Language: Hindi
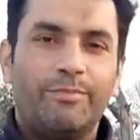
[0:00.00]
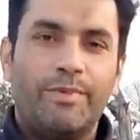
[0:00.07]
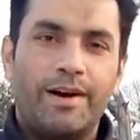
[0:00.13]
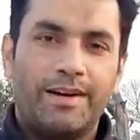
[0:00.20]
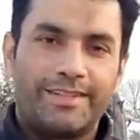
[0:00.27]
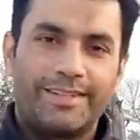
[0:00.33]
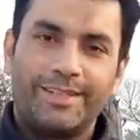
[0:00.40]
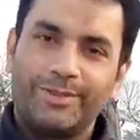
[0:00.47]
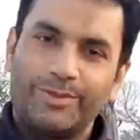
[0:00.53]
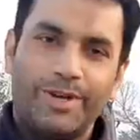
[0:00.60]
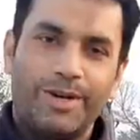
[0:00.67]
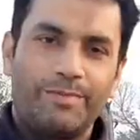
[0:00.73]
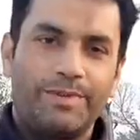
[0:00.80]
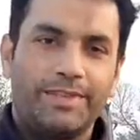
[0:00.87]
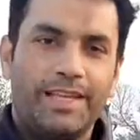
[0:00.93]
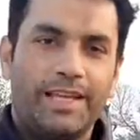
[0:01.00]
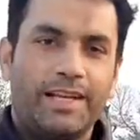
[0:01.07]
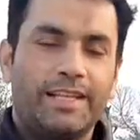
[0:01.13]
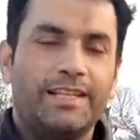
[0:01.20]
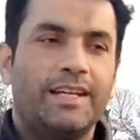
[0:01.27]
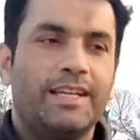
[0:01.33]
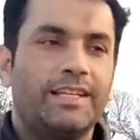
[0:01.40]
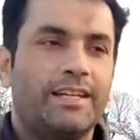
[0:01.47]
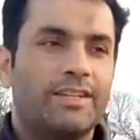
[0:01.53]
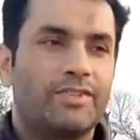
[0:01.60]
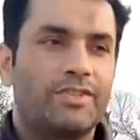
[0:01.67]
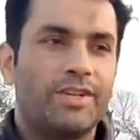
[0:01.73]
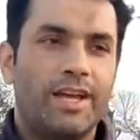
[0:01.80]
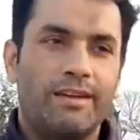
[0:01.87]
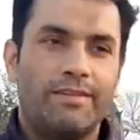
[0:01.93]
मॉडर्न तो आपने देख लिया यहाँ
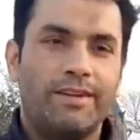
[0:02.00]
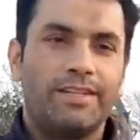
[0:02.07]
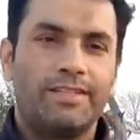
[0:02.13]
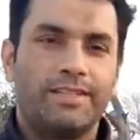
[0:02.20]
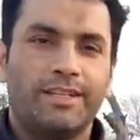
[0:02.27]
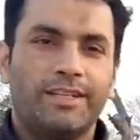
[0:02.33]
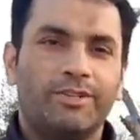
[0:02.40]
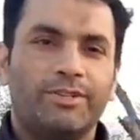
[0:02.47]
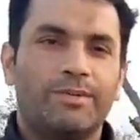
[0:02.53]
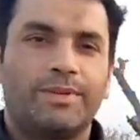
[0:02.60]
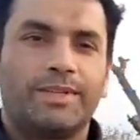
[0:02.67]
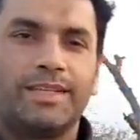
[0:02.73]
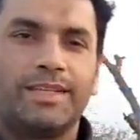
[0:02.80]
शहर वाली ज़िंदगी तो आपने